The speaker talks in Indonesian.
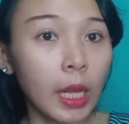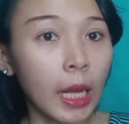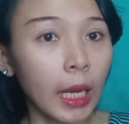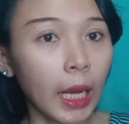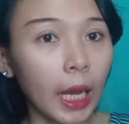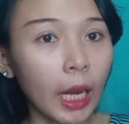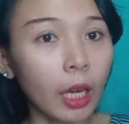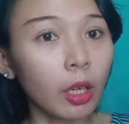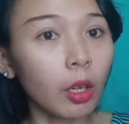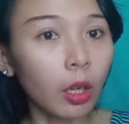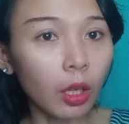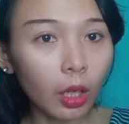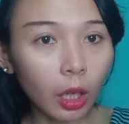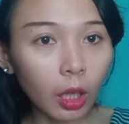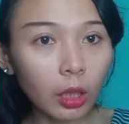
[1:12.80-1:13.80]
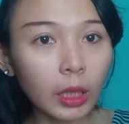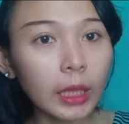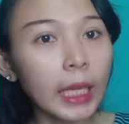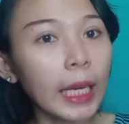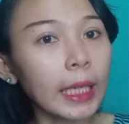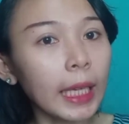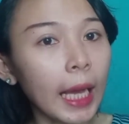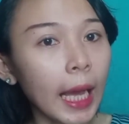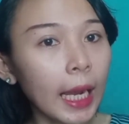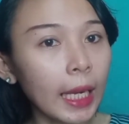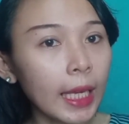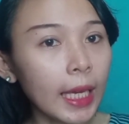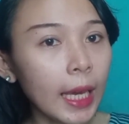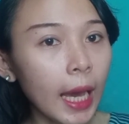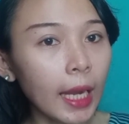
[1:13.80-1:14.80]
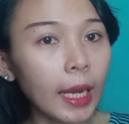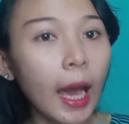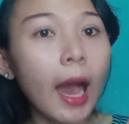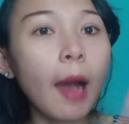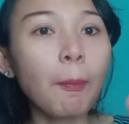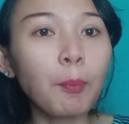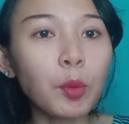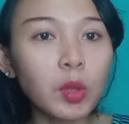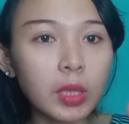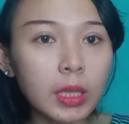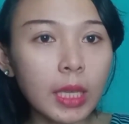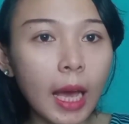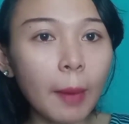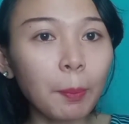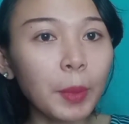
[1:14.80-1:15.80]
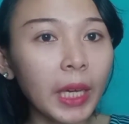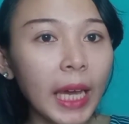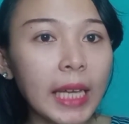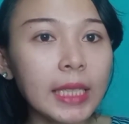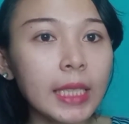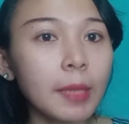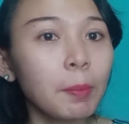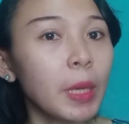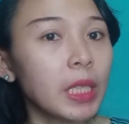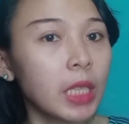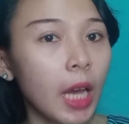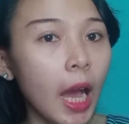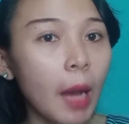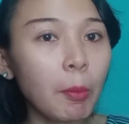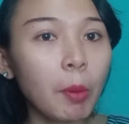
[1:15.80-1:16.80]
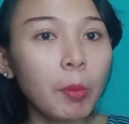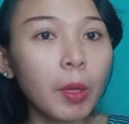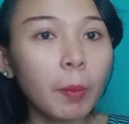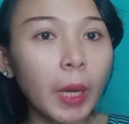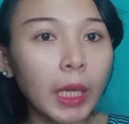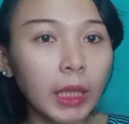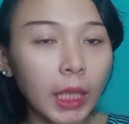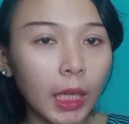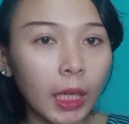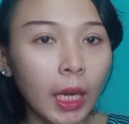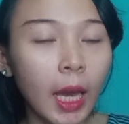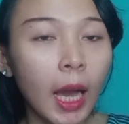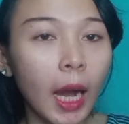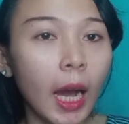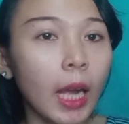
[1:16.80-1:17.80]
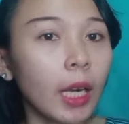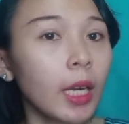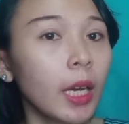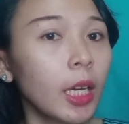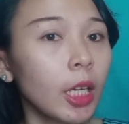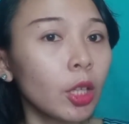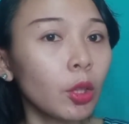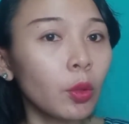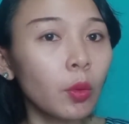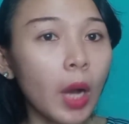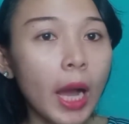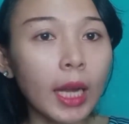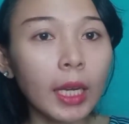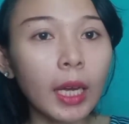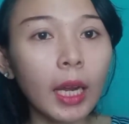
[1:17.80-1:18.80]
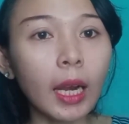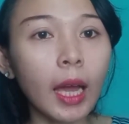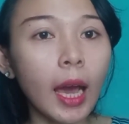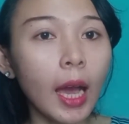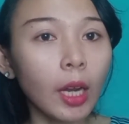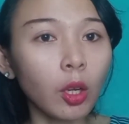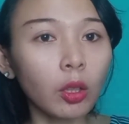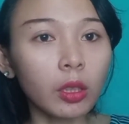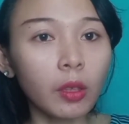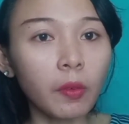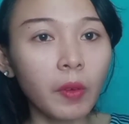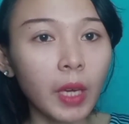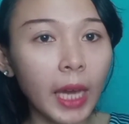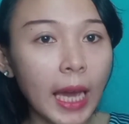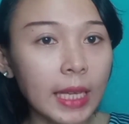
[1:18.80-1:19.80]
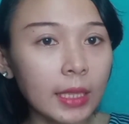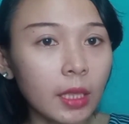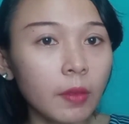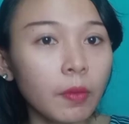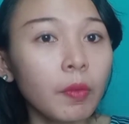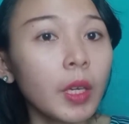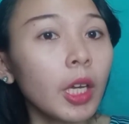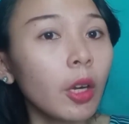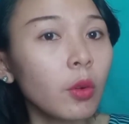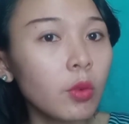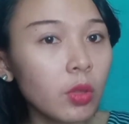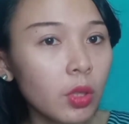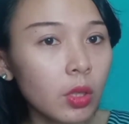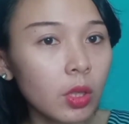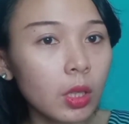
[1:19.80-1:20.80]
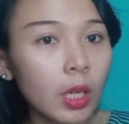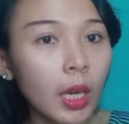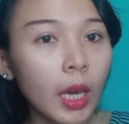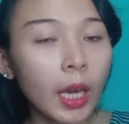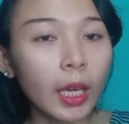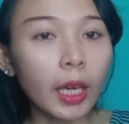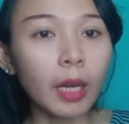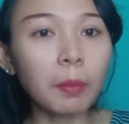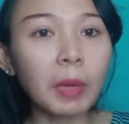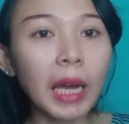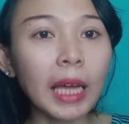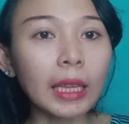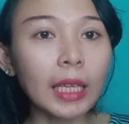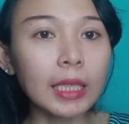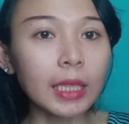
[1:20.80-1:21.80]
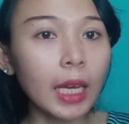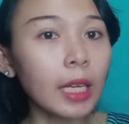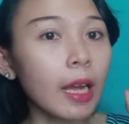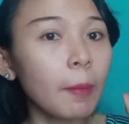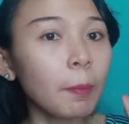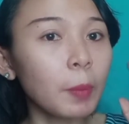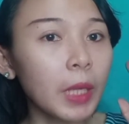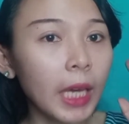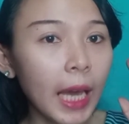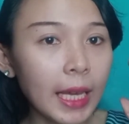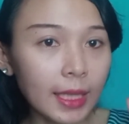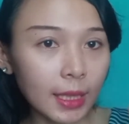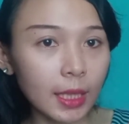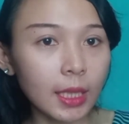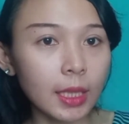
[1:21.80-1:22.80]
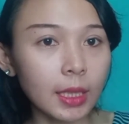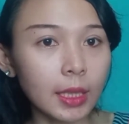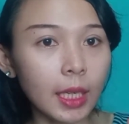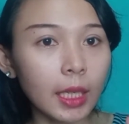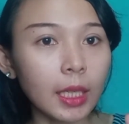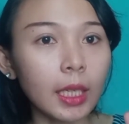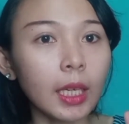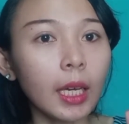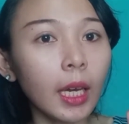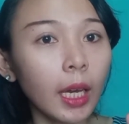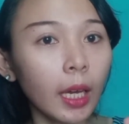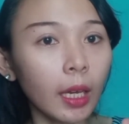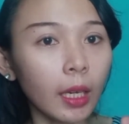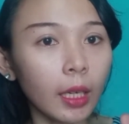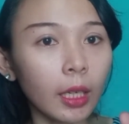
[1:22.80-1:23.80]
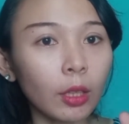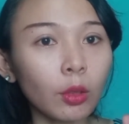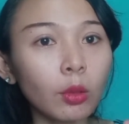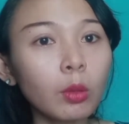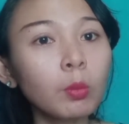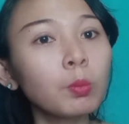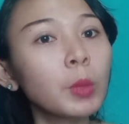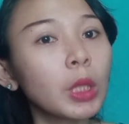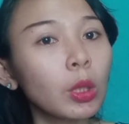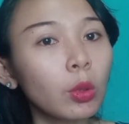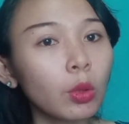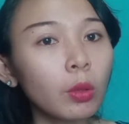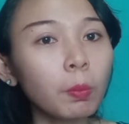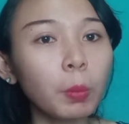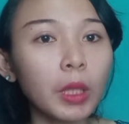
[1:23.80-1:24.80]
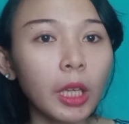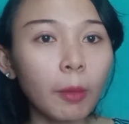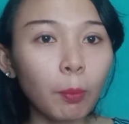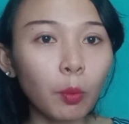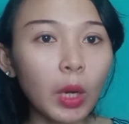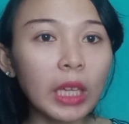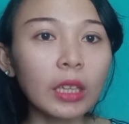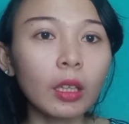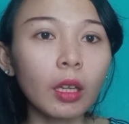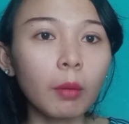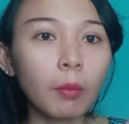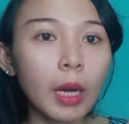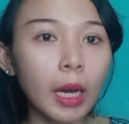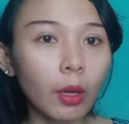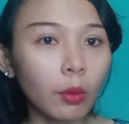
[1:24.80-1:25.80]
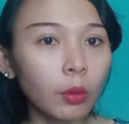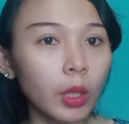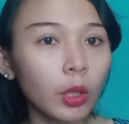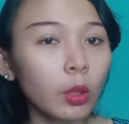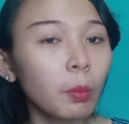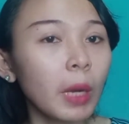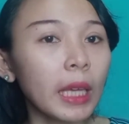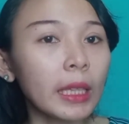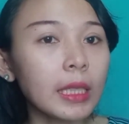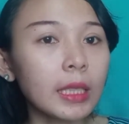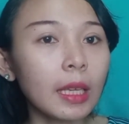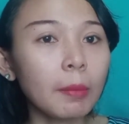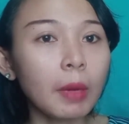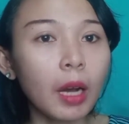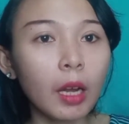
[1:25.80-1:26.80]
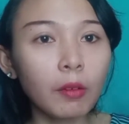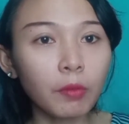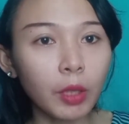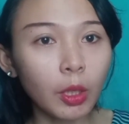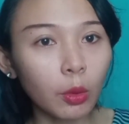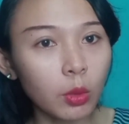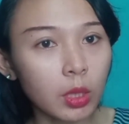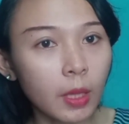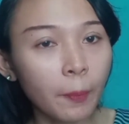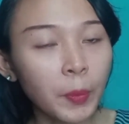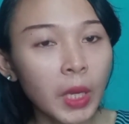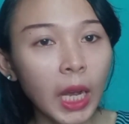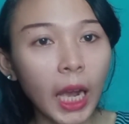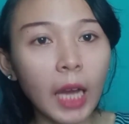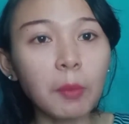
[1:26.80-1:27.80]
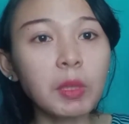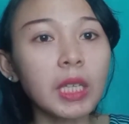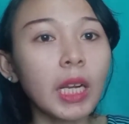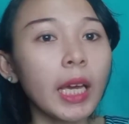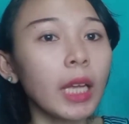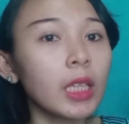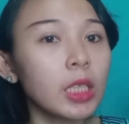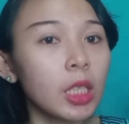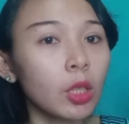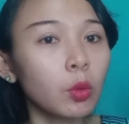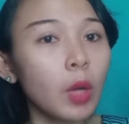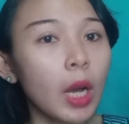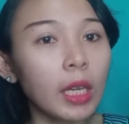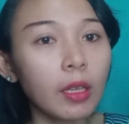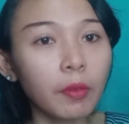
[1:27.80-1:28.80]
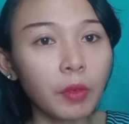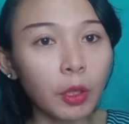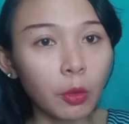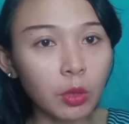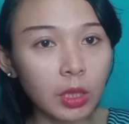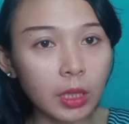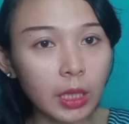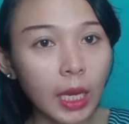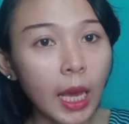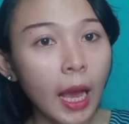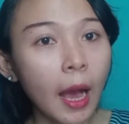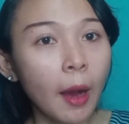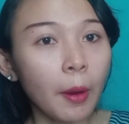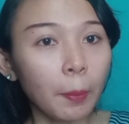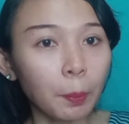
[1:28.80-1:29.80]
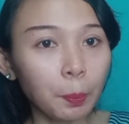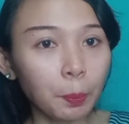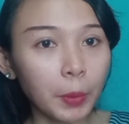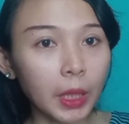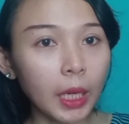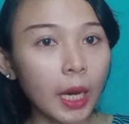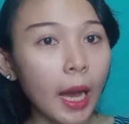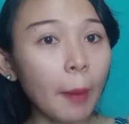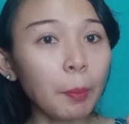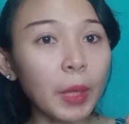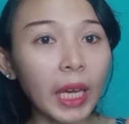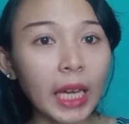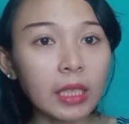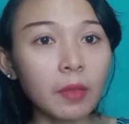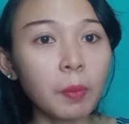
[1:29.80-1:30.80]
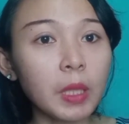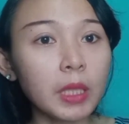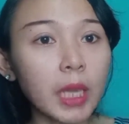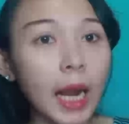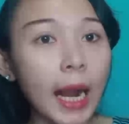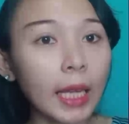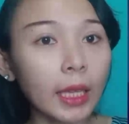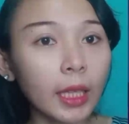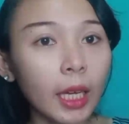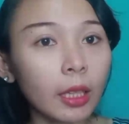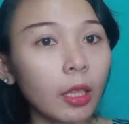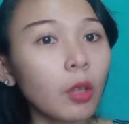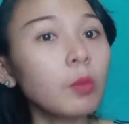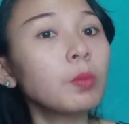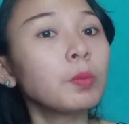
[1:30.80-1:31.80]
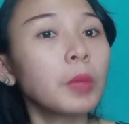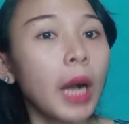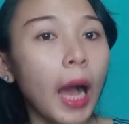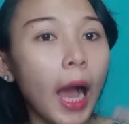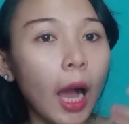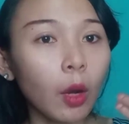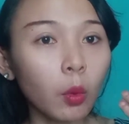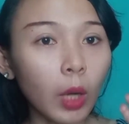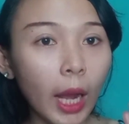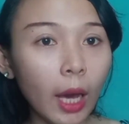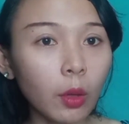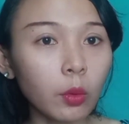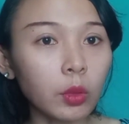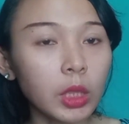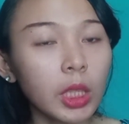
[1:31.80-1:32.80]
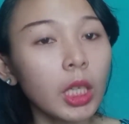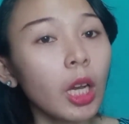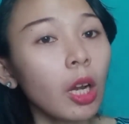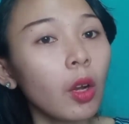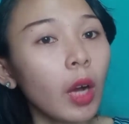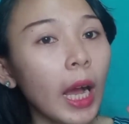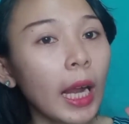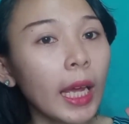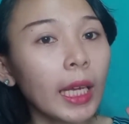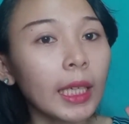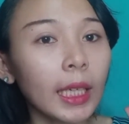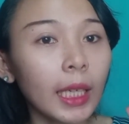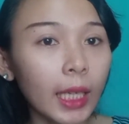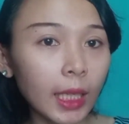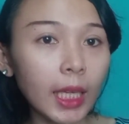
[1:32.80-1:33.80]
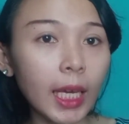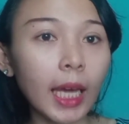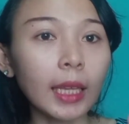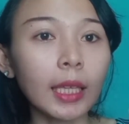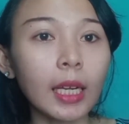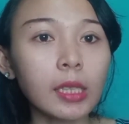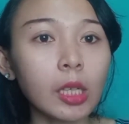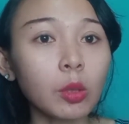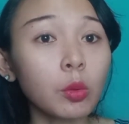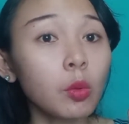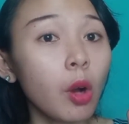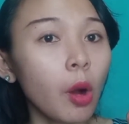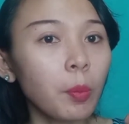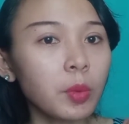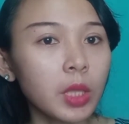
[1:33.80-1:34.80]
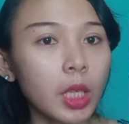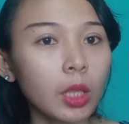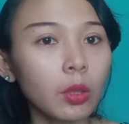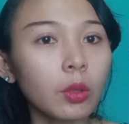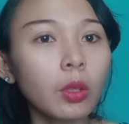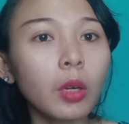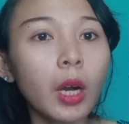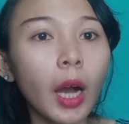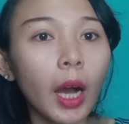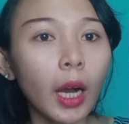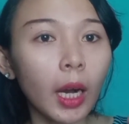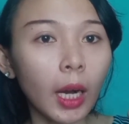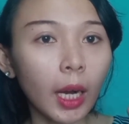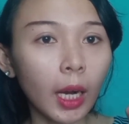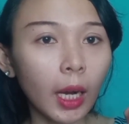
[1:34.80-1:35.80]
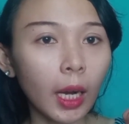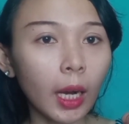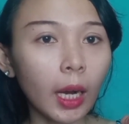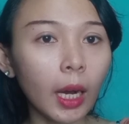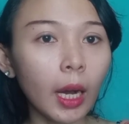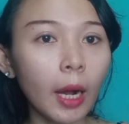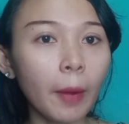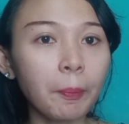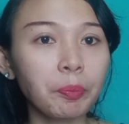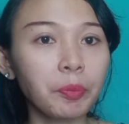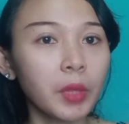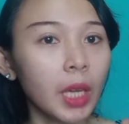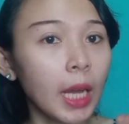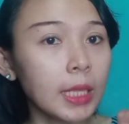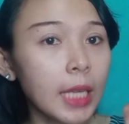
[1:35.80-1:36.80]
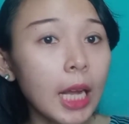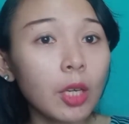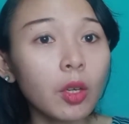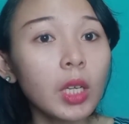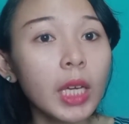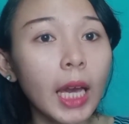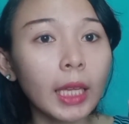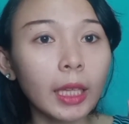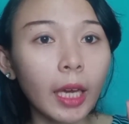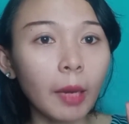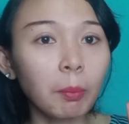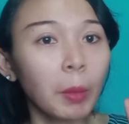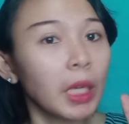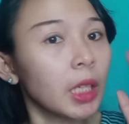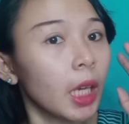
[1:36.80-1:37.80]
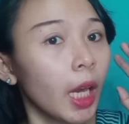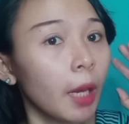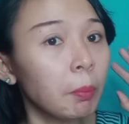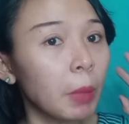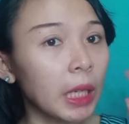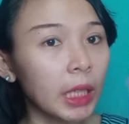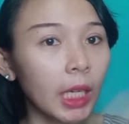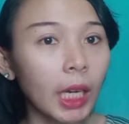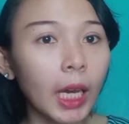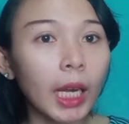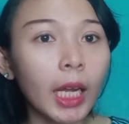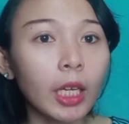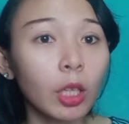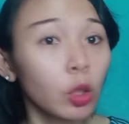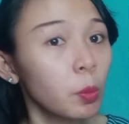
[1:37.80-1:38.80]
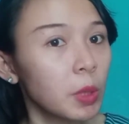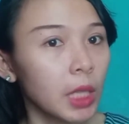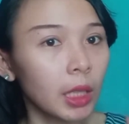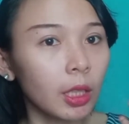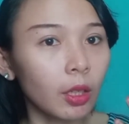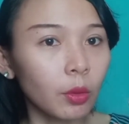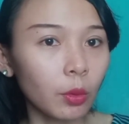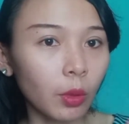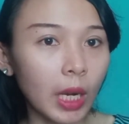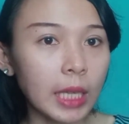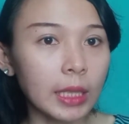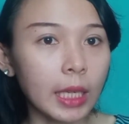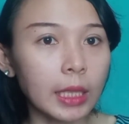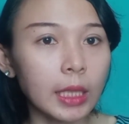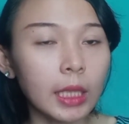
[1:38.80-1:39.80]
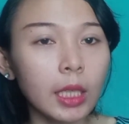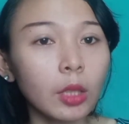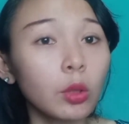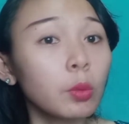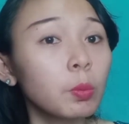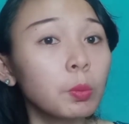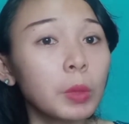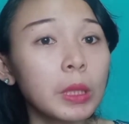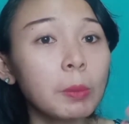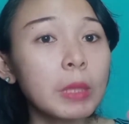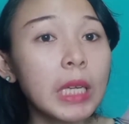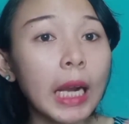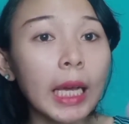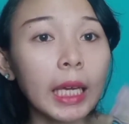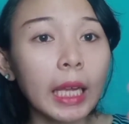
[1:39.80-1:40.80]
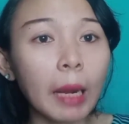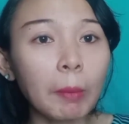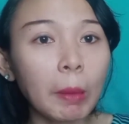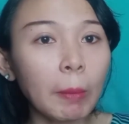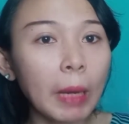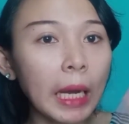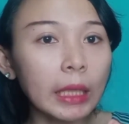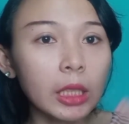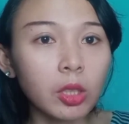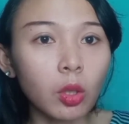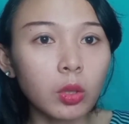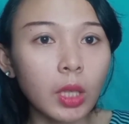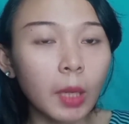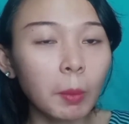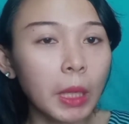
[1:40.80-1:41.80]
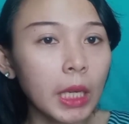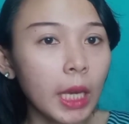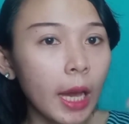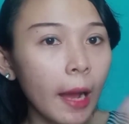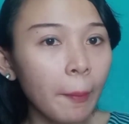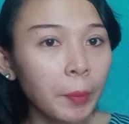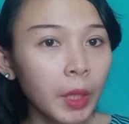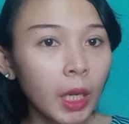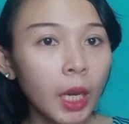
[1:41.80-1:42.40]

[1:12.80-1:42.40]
Kalian logout dan kalian hapus aplikasi BCA Mobile Banking karena itu adalah notifikasi virus yang mengataskan aplikasi. Jadi itu bentuk penipuan terbaru itu mengatasnamakan virus. Kalian bisa lihat di situ ada virus uh, aplikasi picture atau aku laku. Jadi kalau kalian klik di antara satu dua opsi itu uh, saldo di ATM bank, banking kalian itu bisa terkuras ya. Jadi itu bener-bener lagi rame banget di sosial media.